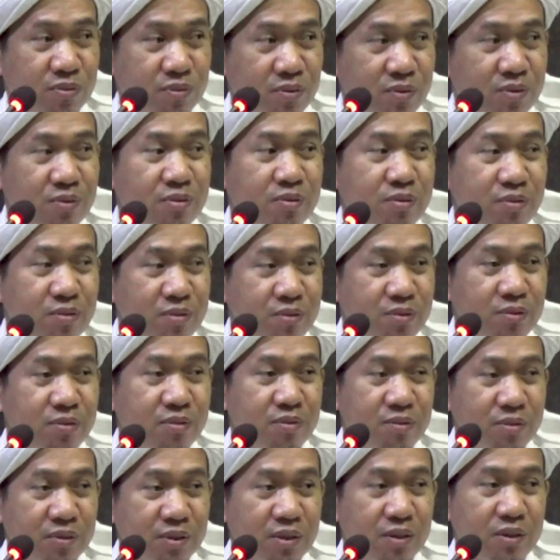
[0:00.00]
Oh,
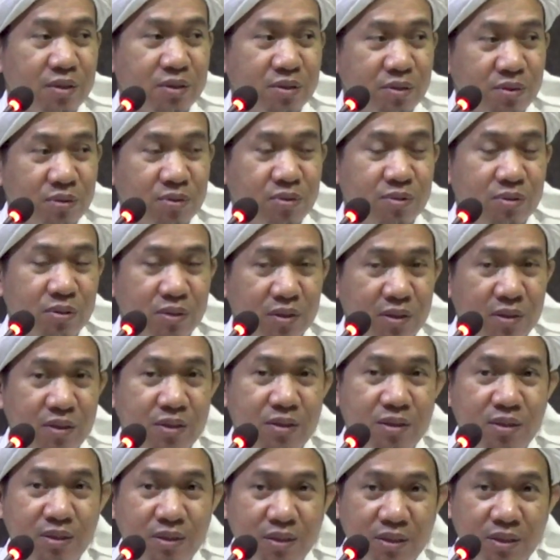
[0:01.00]
gitu. Ya,
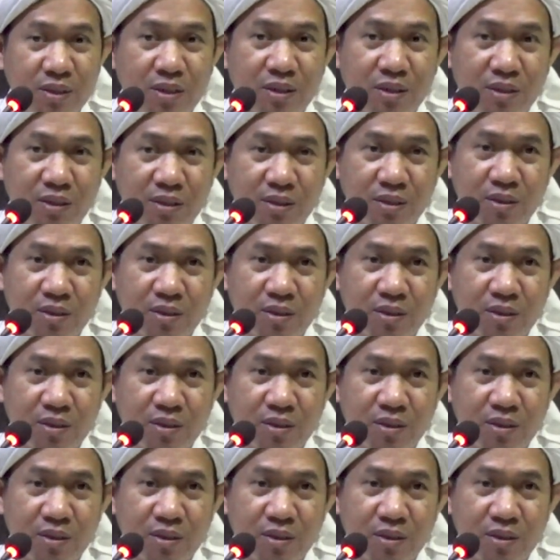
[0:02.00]
iya.